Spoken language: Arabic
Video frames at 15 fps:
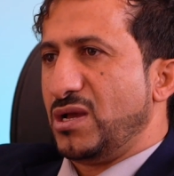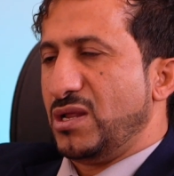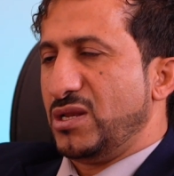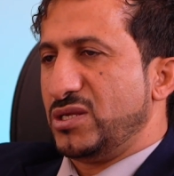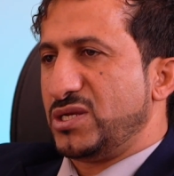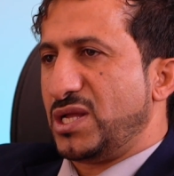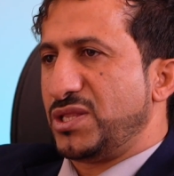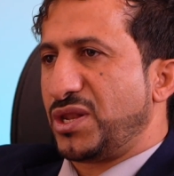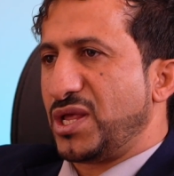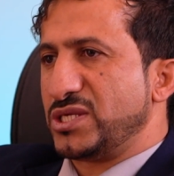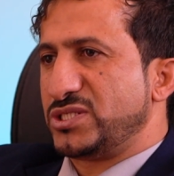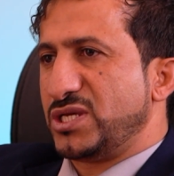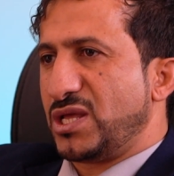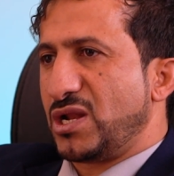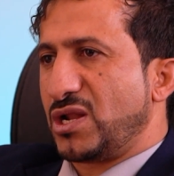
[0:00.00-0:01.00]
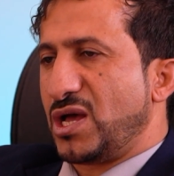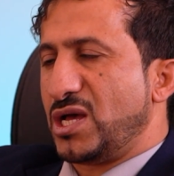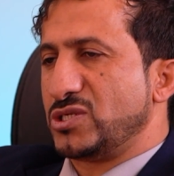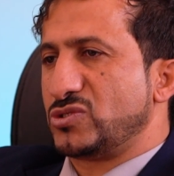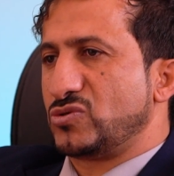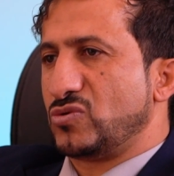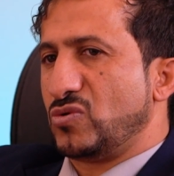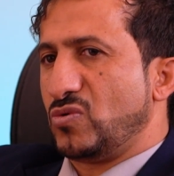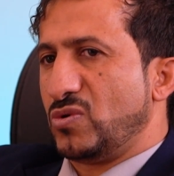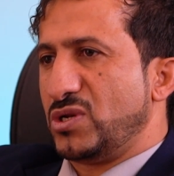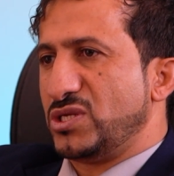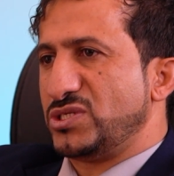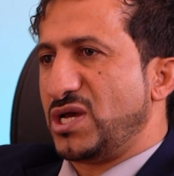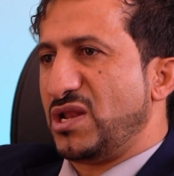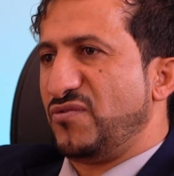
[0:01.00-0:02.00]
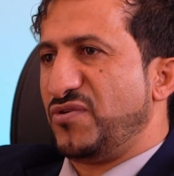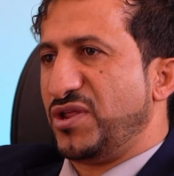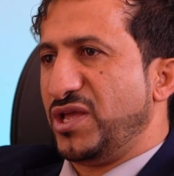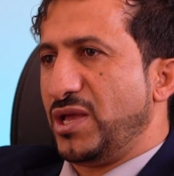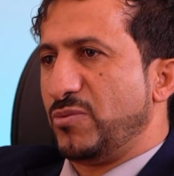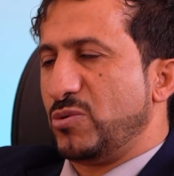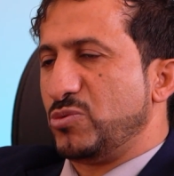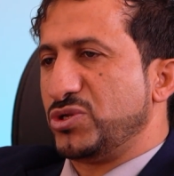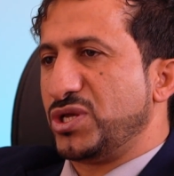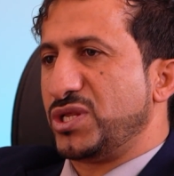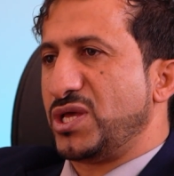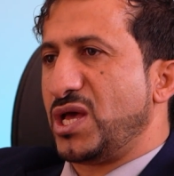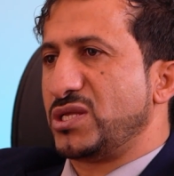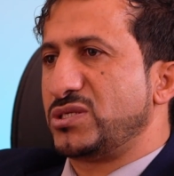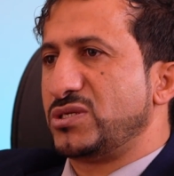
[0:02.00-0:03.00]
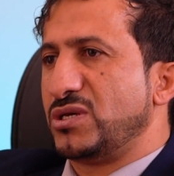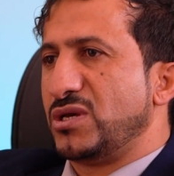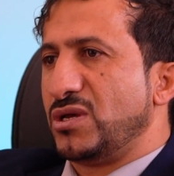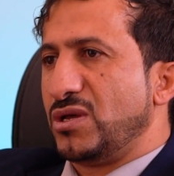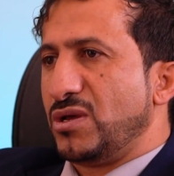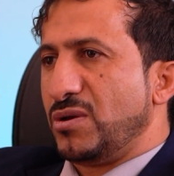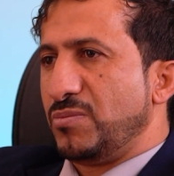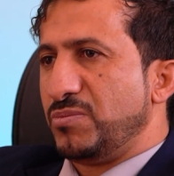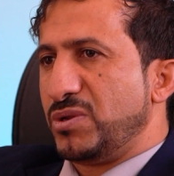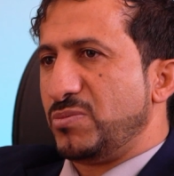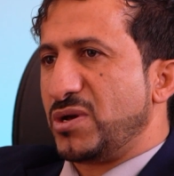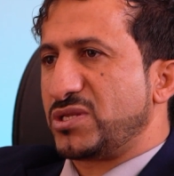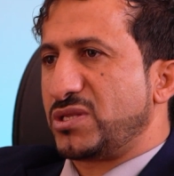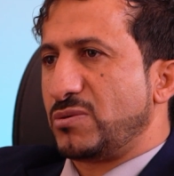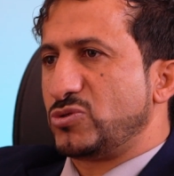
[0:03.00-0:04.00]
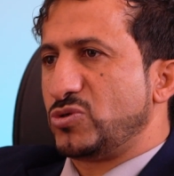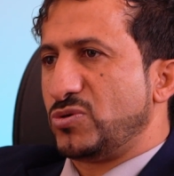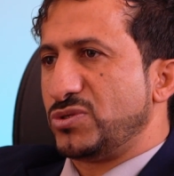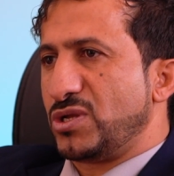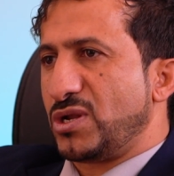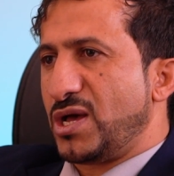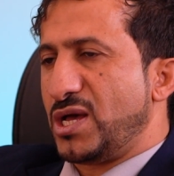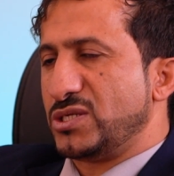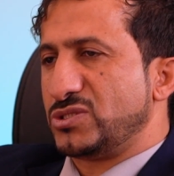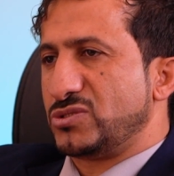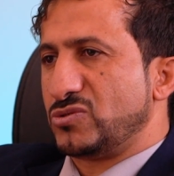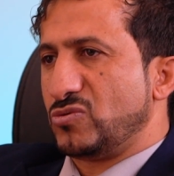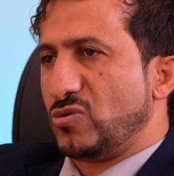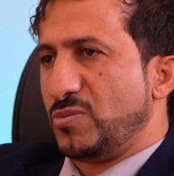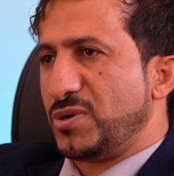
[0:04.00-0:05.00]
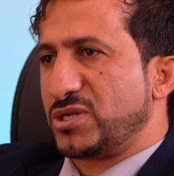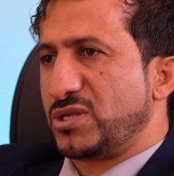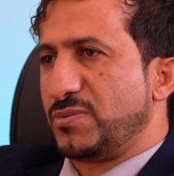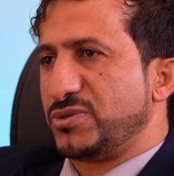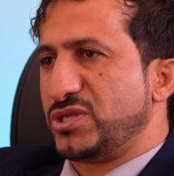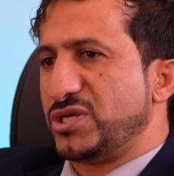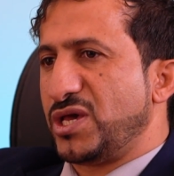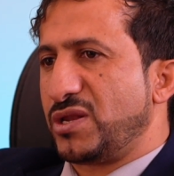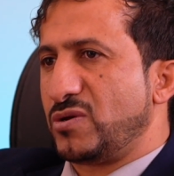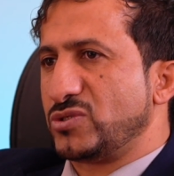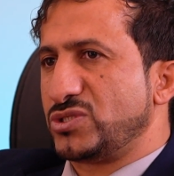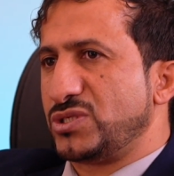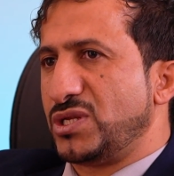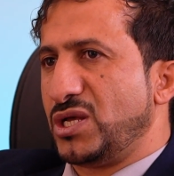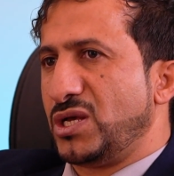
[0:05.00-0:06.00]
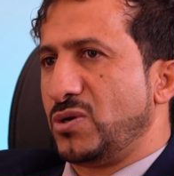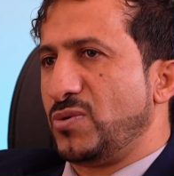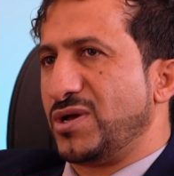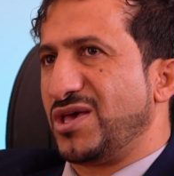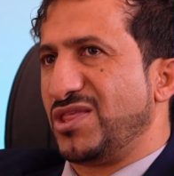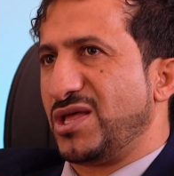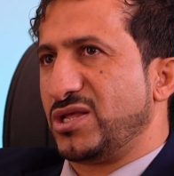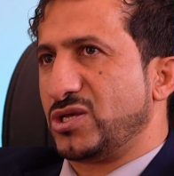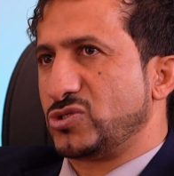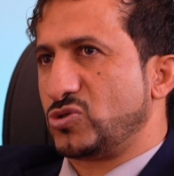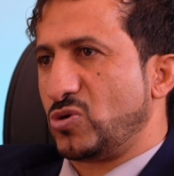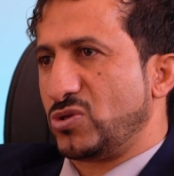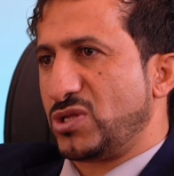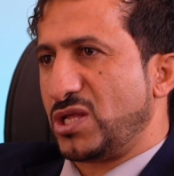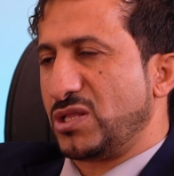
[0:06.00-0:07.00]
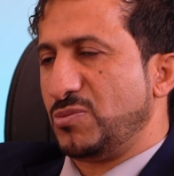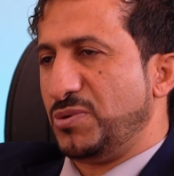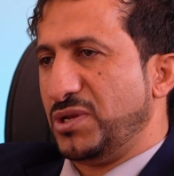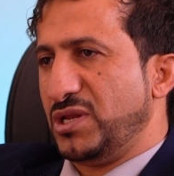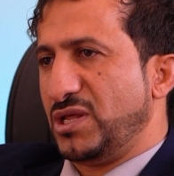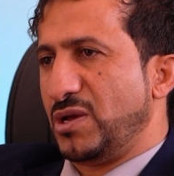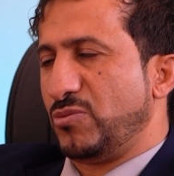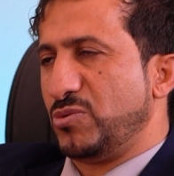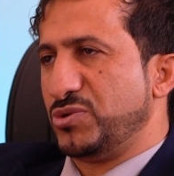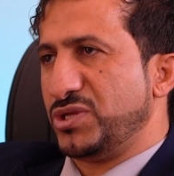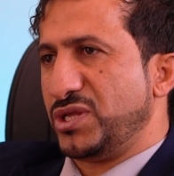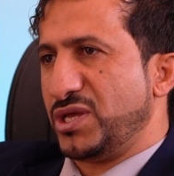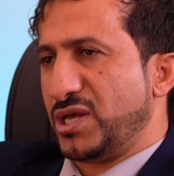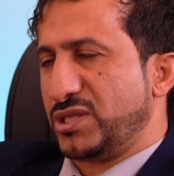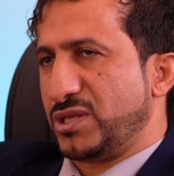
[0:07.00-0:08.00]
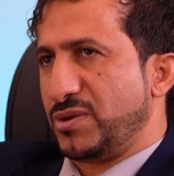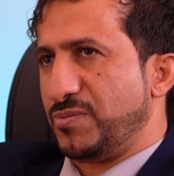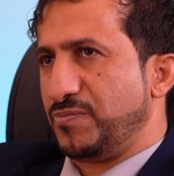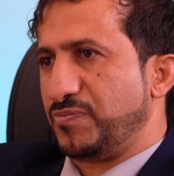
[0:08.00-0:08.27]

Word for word: اللجان الرئيسية للغاز واللجان الفرعية بالمديريات من مكتب شؤون الغاز ومكتب التجارة والصناعة وكذلك السلطات المحلية بالمديريات